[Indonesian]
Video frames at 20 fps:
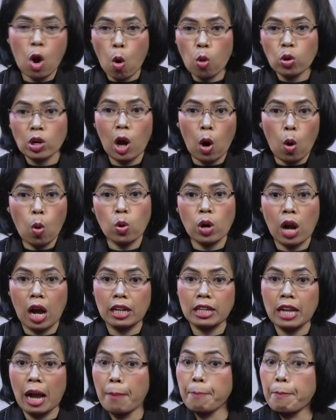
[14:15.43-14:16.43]
Sebagai
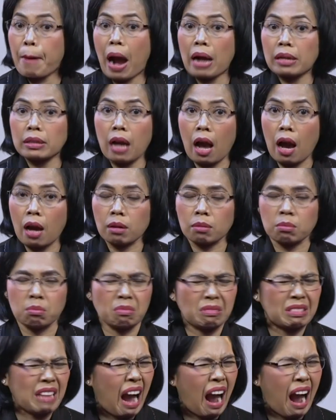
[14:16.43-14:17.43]
hamba Allah saya hanya mau
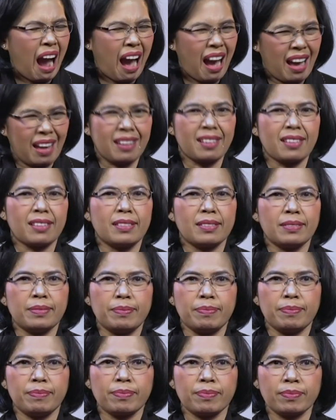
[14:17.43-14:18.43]
ingatkan buat saudara
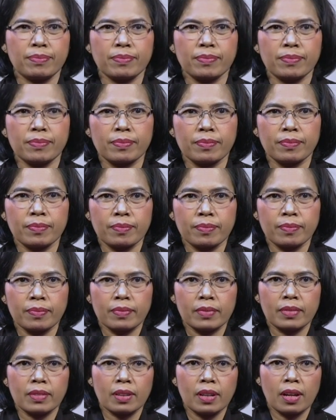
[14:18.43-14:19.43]
orang-orang Kristen
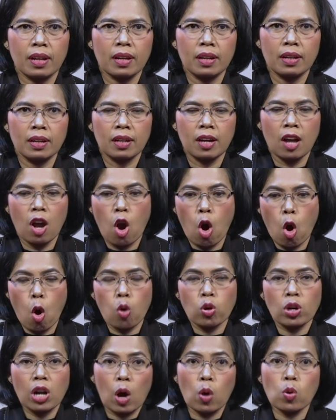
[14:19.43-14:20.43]
anak-anak Tuhan.
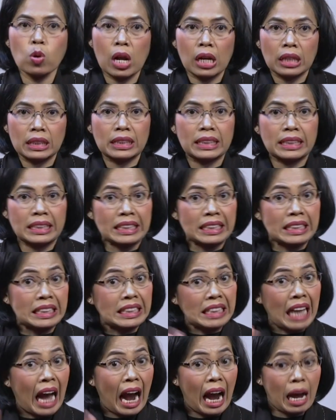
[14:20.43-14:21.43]
Jangan mau terima uang
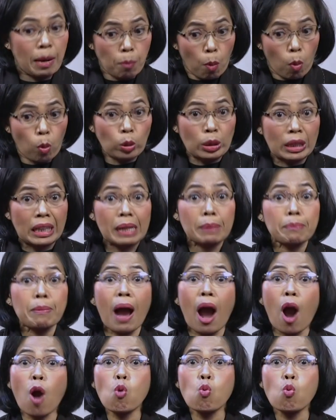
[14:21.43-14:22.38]
haram seperti itu.